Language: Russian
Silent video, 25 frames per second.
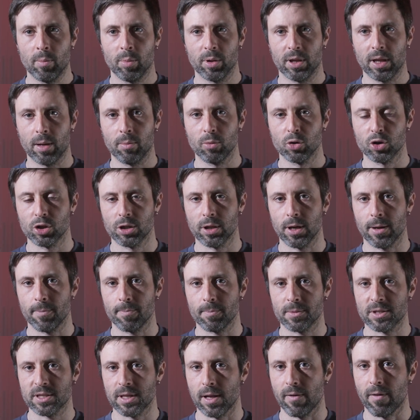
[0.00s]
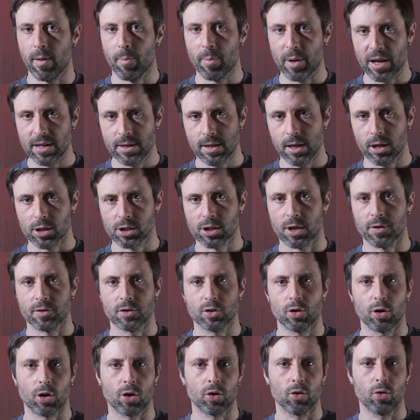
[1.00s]
потому что слова поддержки в
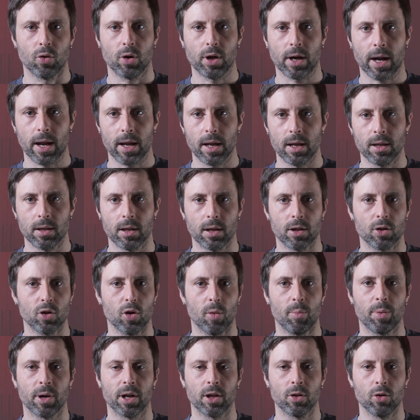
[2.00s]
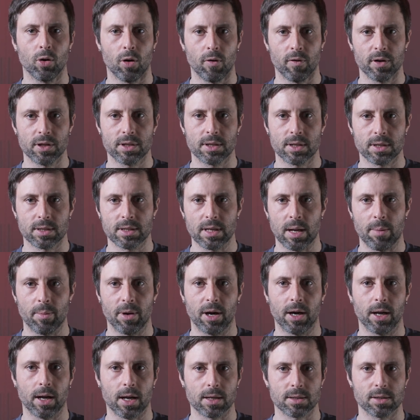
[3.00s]
сторону Украины и добрые новости
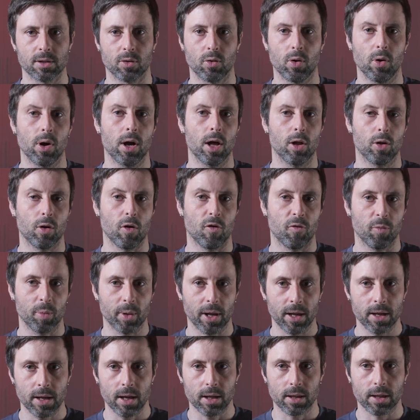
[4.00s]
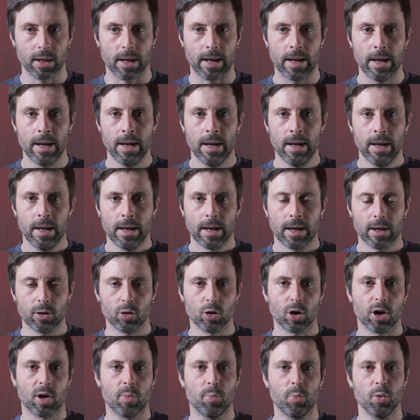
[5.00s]
самых разных уголков планеты,
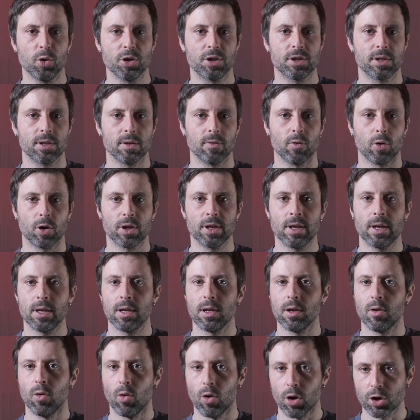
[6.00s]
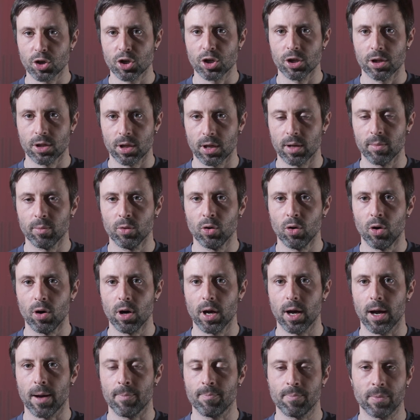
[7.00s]
которых пусть сегодня не очень-то и
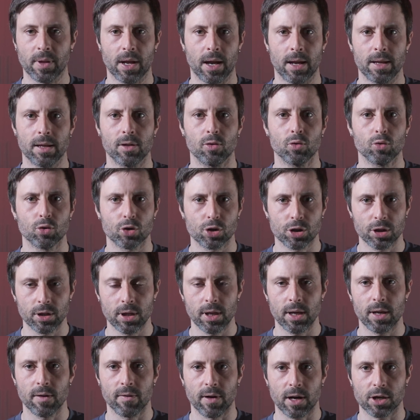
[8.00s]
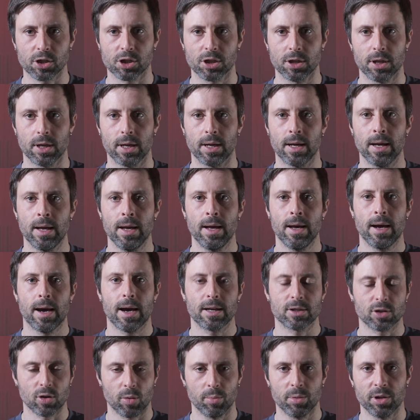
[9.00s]
много, они нужны и важны,
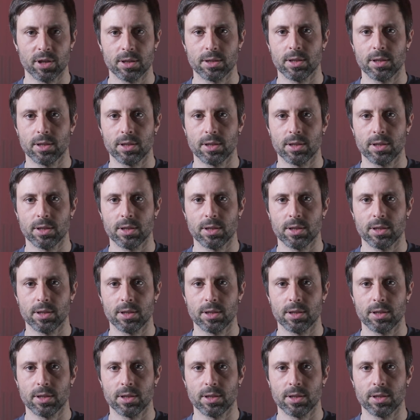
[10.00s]
особенно